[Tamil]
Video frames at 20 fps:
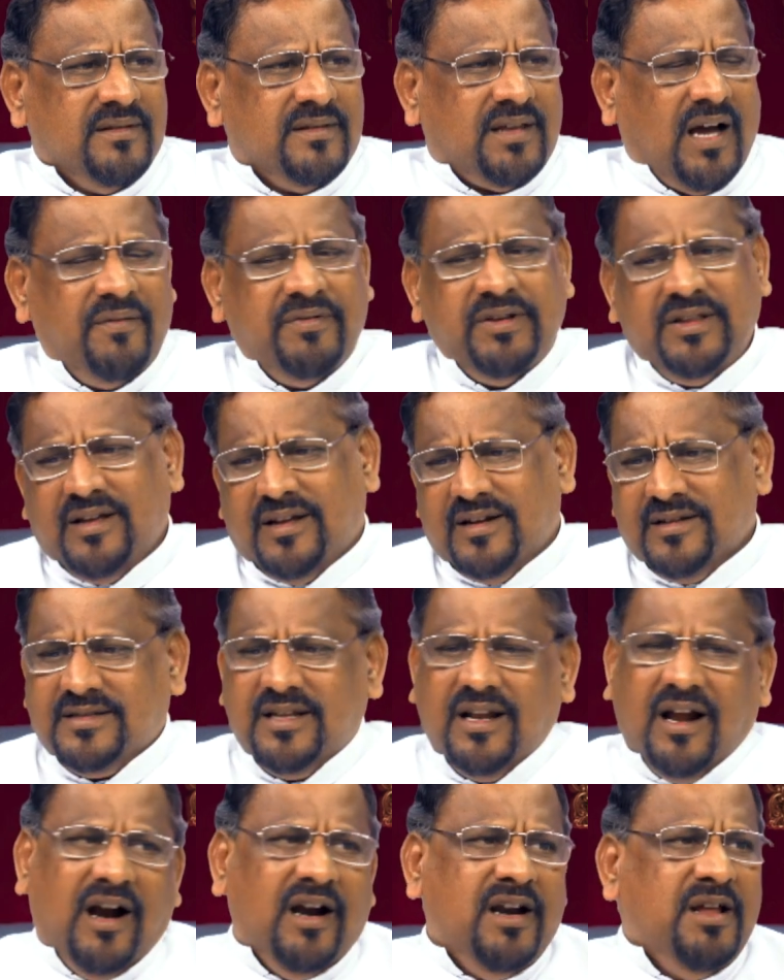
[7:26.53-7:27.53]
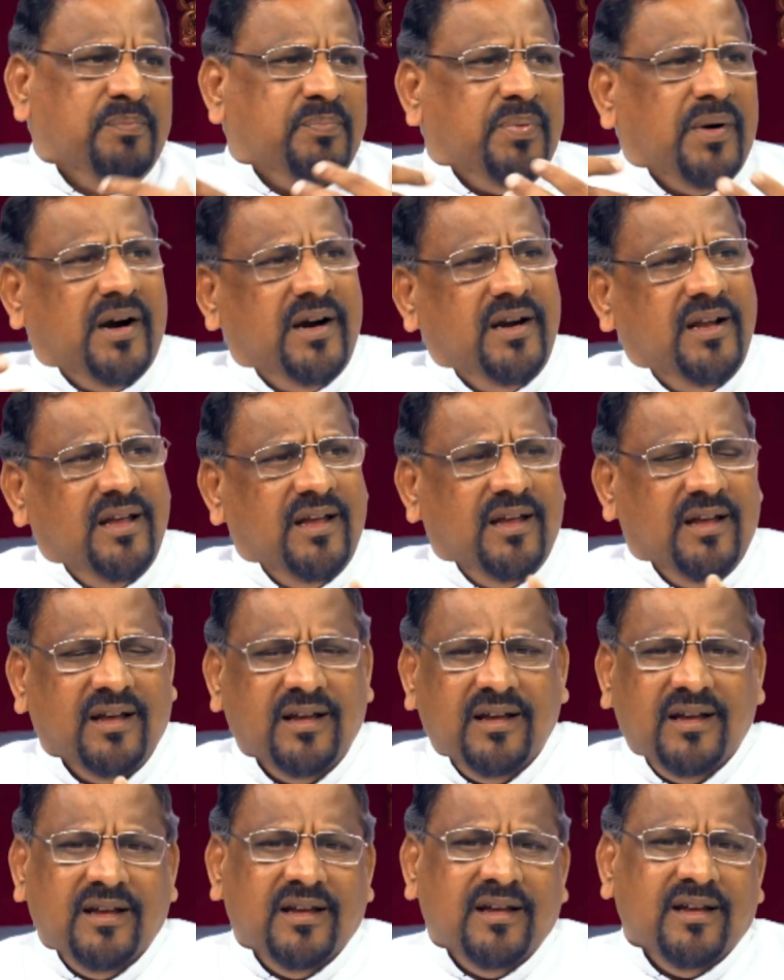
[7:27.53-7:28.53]
தாவித அரசன் ஆடி பாடி
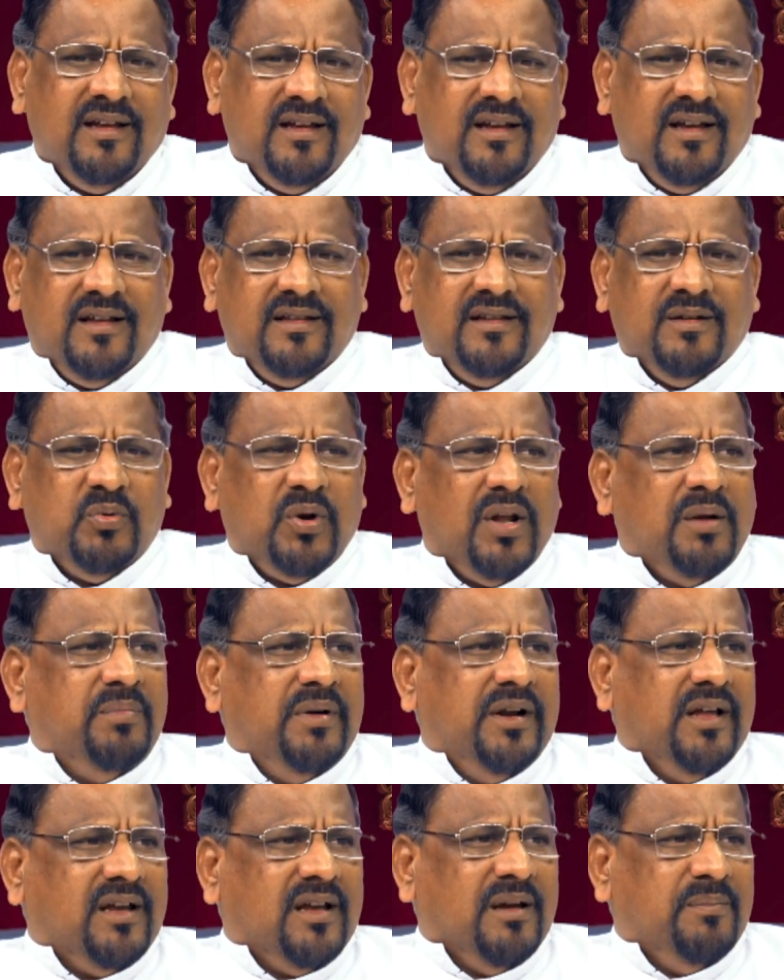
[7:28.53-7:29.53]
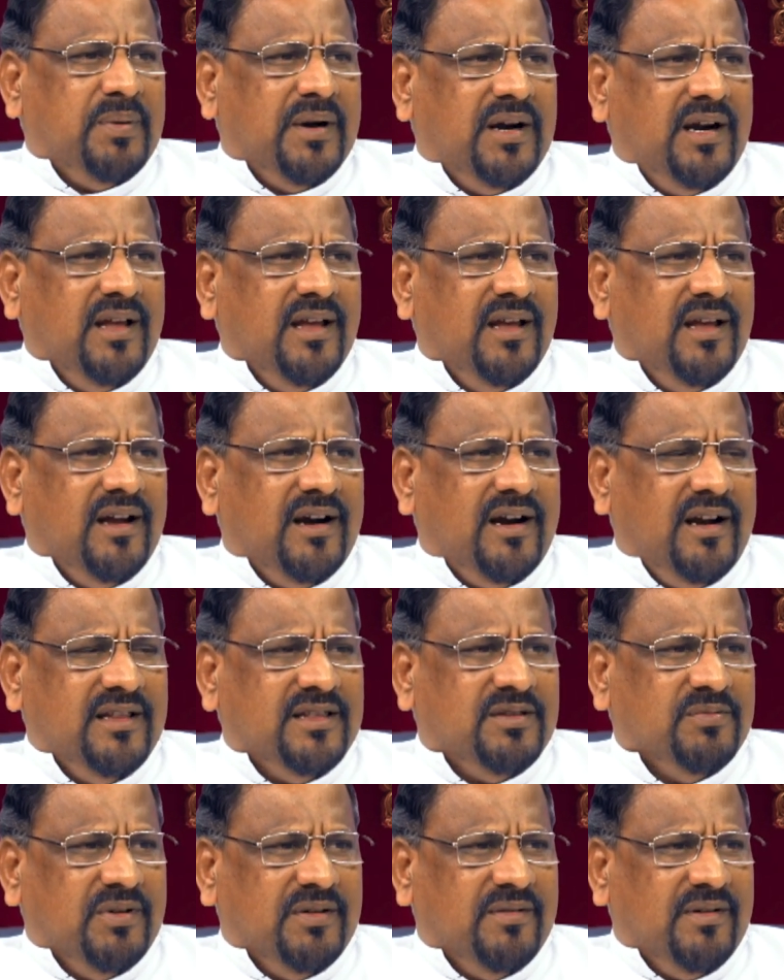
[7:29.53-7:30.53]
அந்த உடன்படிக்கை பிழையை
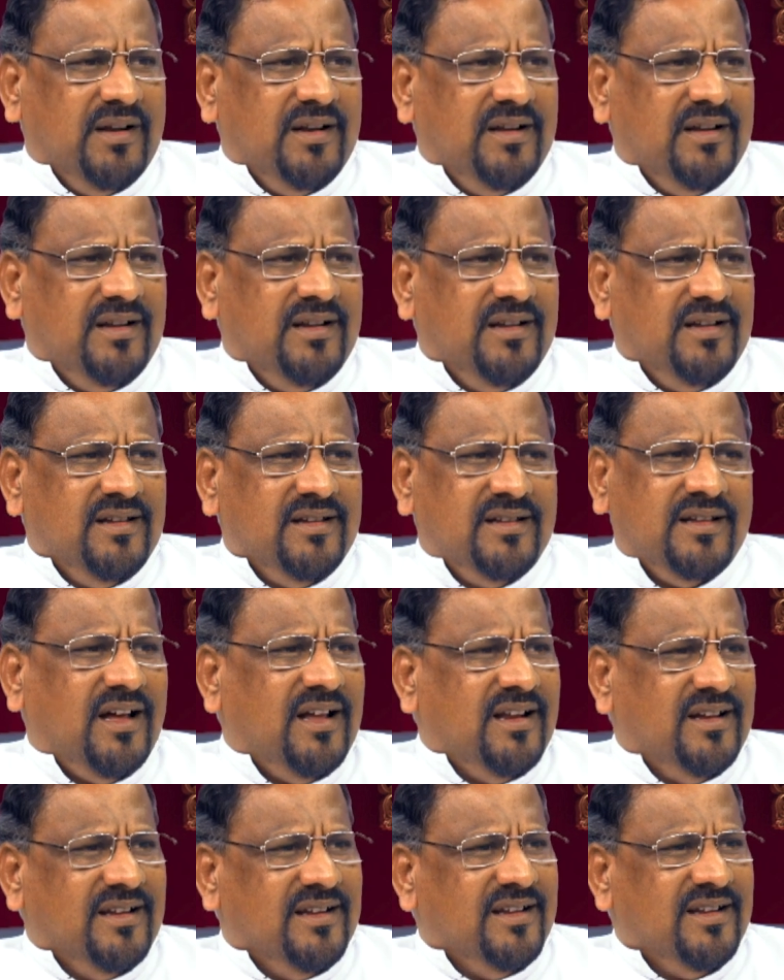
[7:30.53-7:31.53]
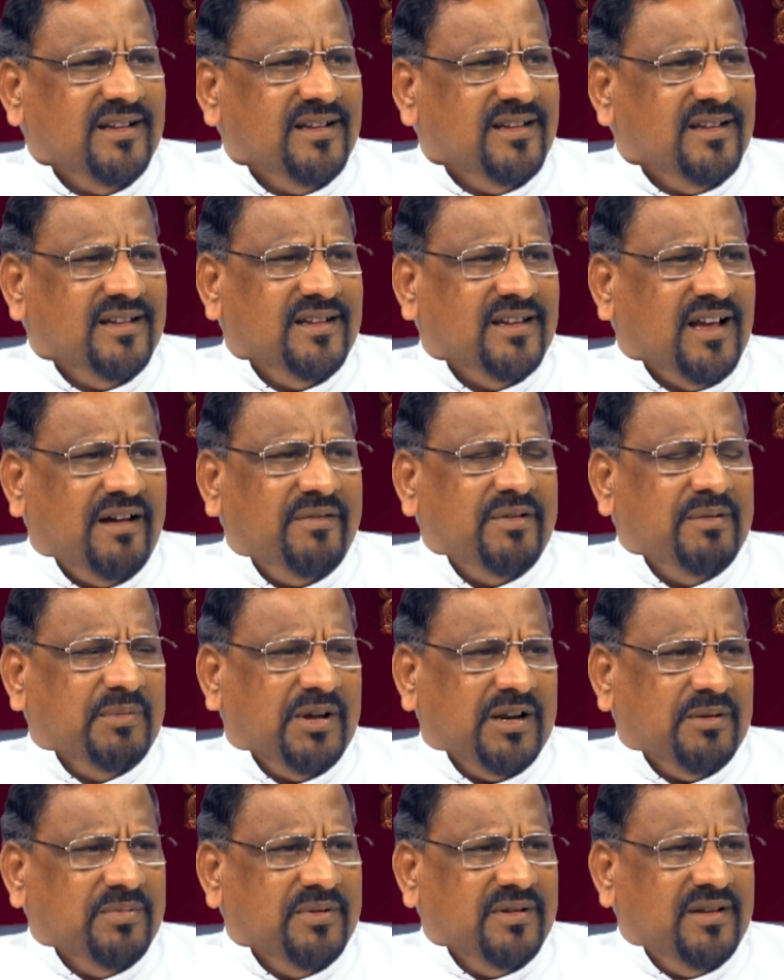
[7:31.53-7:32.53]
அழைத்து வருவான் இதுதான் யாவை
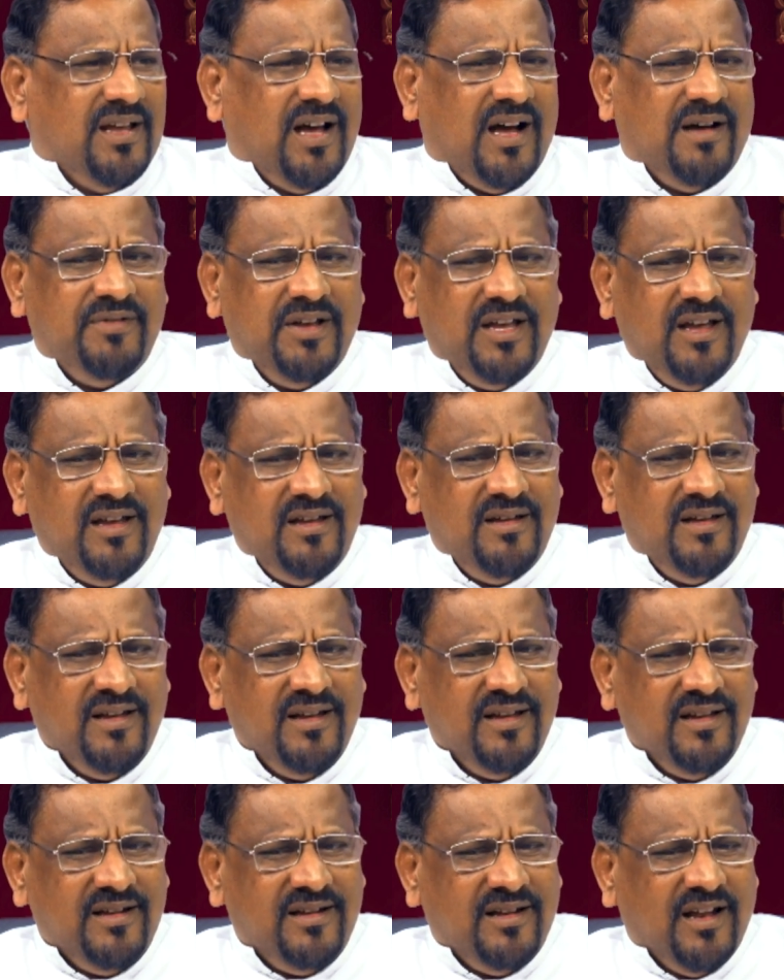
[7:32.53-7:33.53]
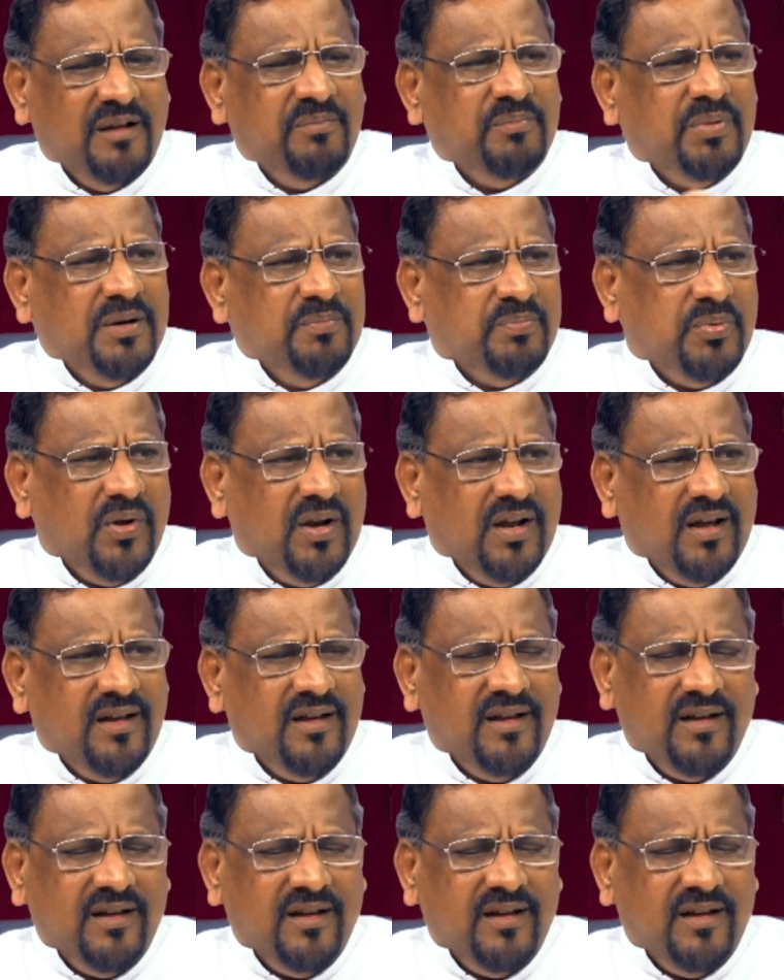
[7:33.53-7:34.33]
மரபு யாவையை நண்பன் போல